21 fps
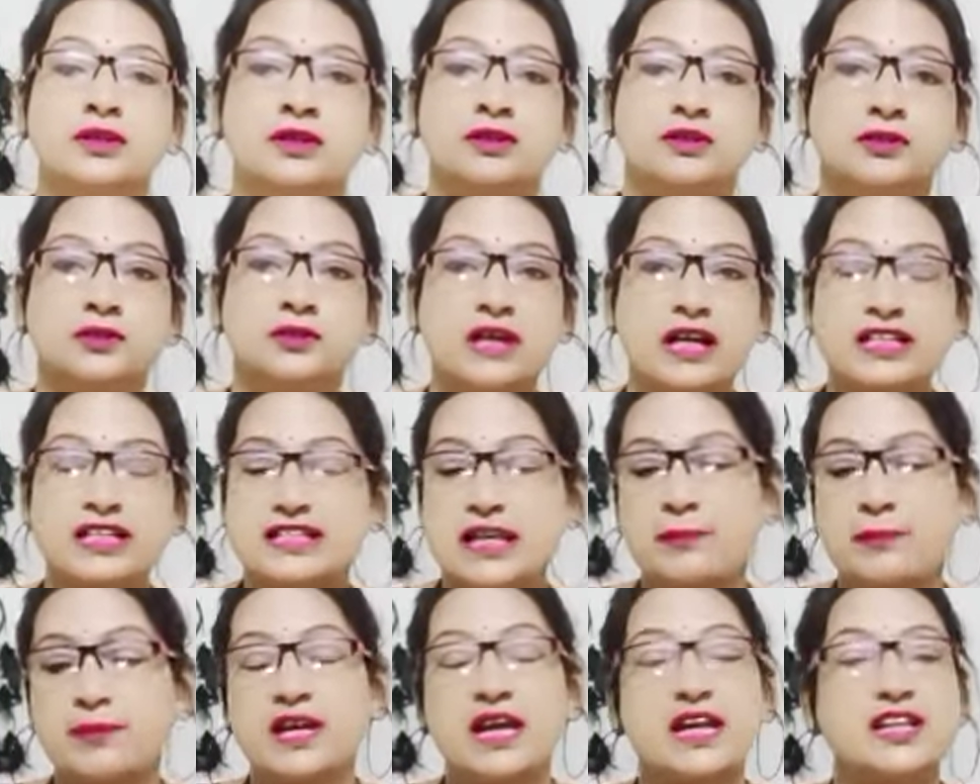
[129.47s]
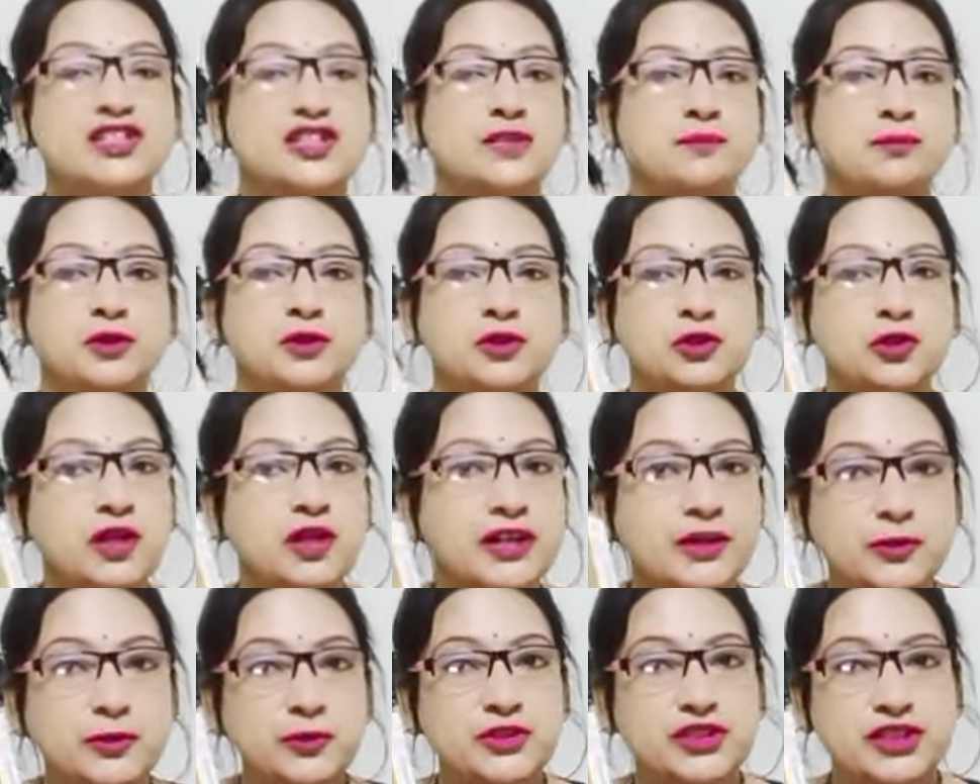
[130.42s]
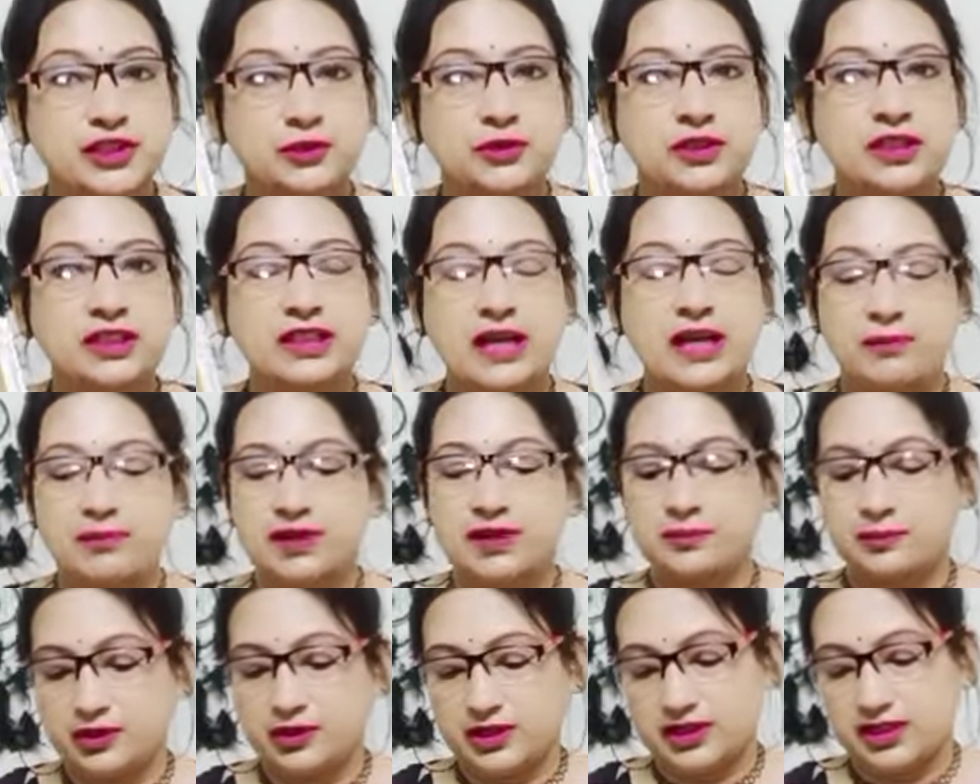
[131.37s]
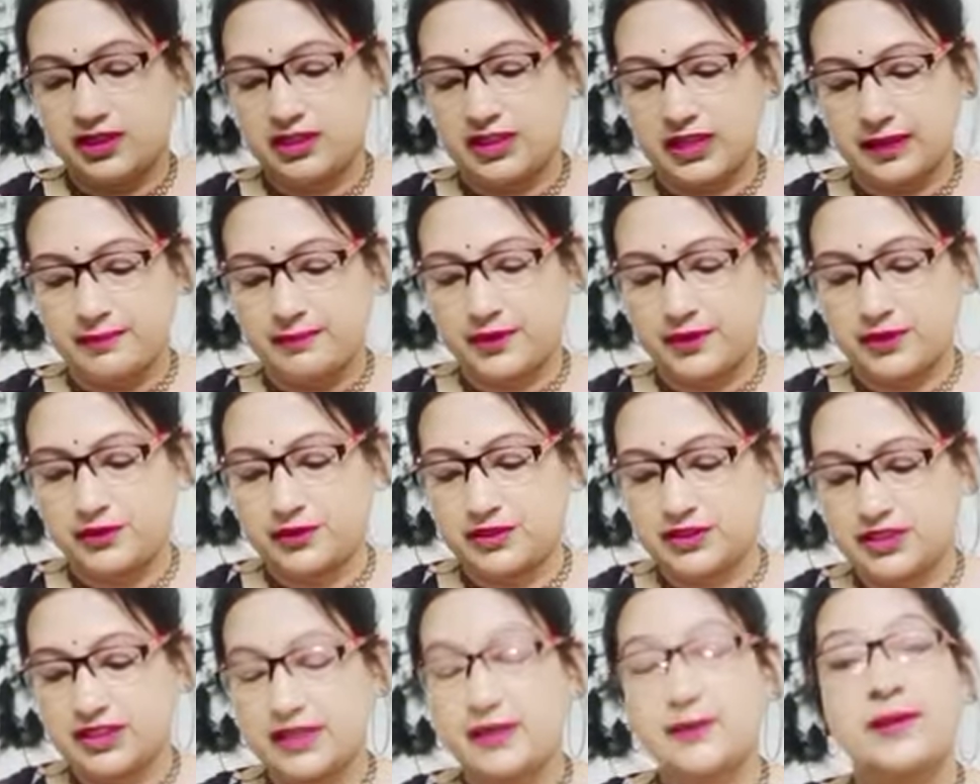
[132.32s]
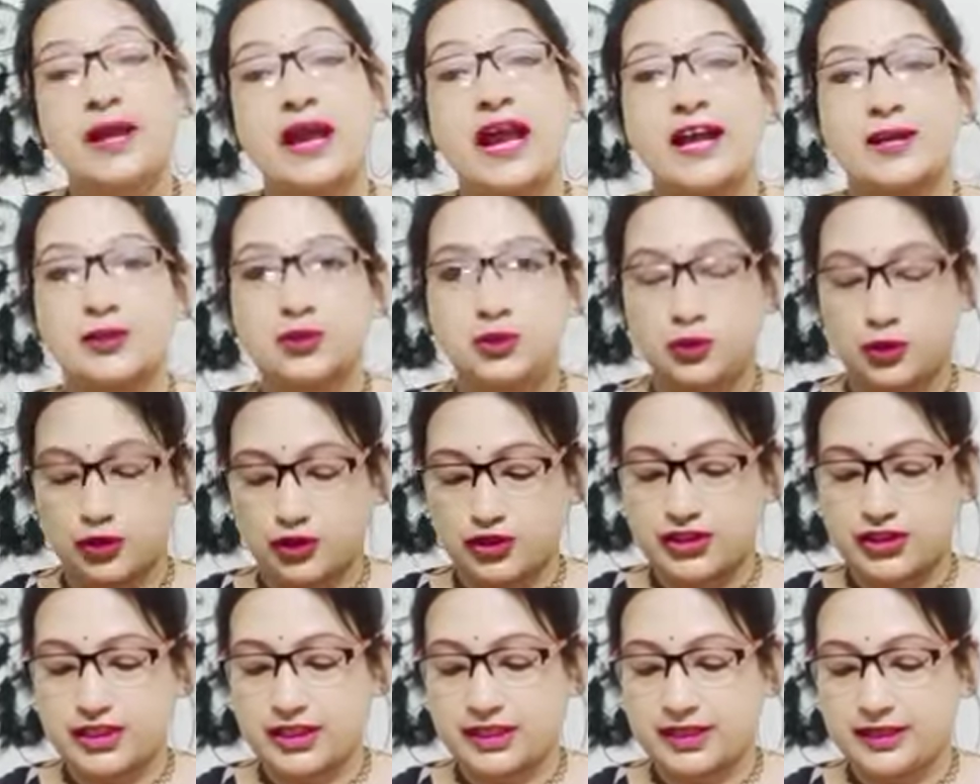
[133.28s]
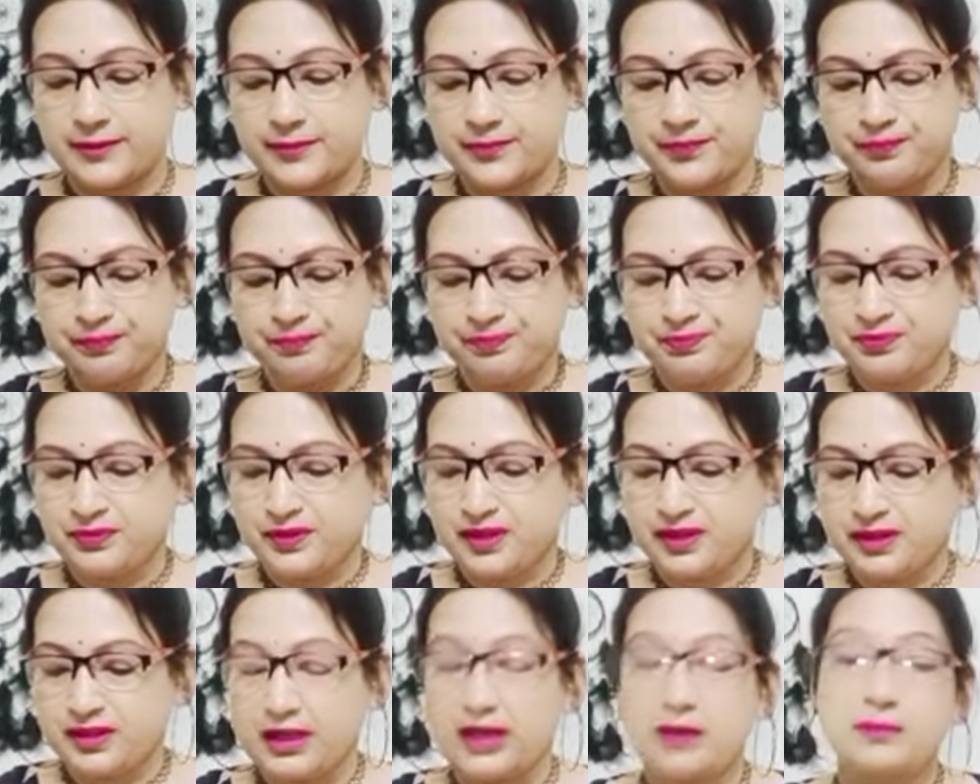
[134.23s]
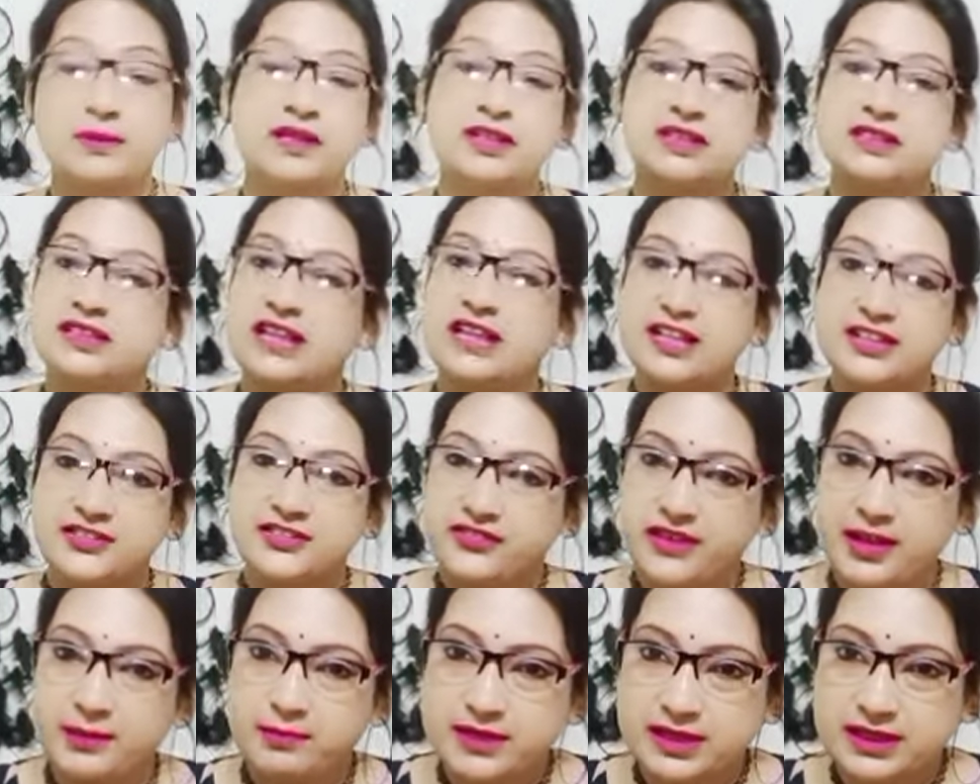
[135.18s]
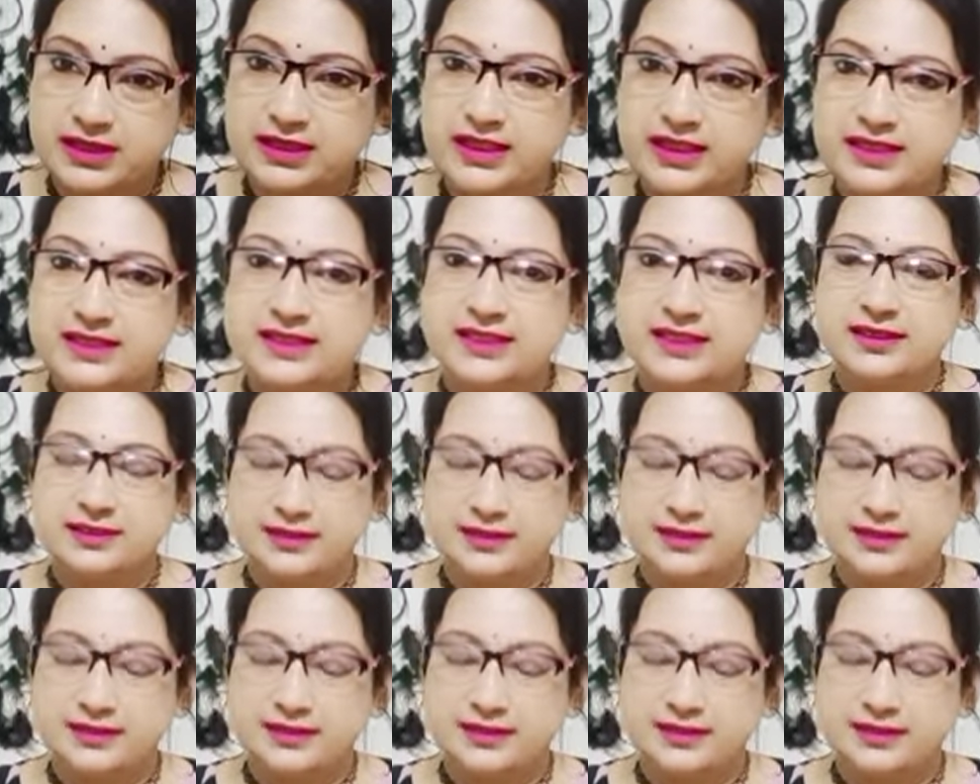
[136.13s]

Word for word: তো গাইস আমি এই সীমন্ত লিকুইড সিঁদুরের দামটা বলে দিই দামটা হচ্ছে একশো দশ টাকা আমার কাছে নাইনটি ফাইভ টাকা নিয়েছে